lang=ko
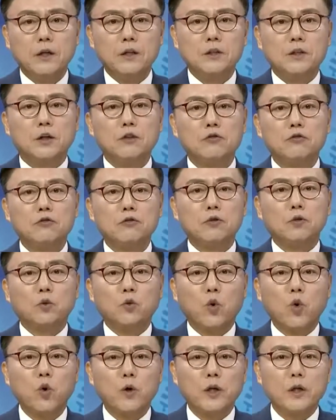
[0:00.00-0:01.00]
전국
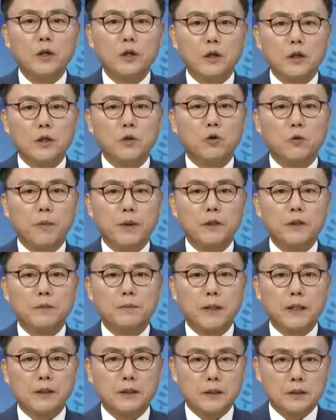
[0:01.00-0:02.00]
통일 기호 배정
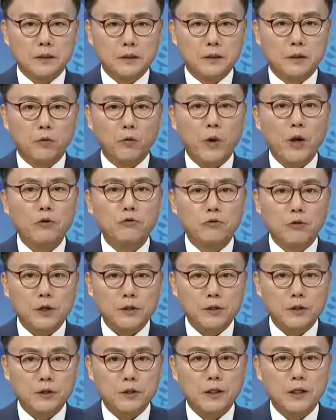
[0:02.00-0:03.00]
방식은
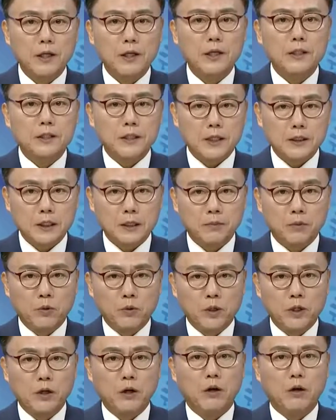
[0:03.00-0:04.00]
외국에선
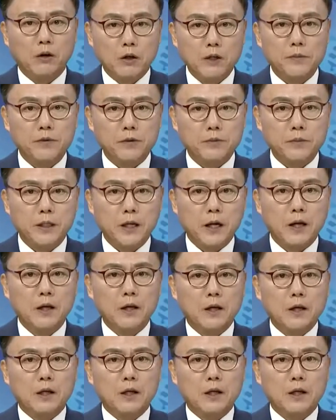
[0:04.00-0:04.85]
찾아보기 어렵습니다.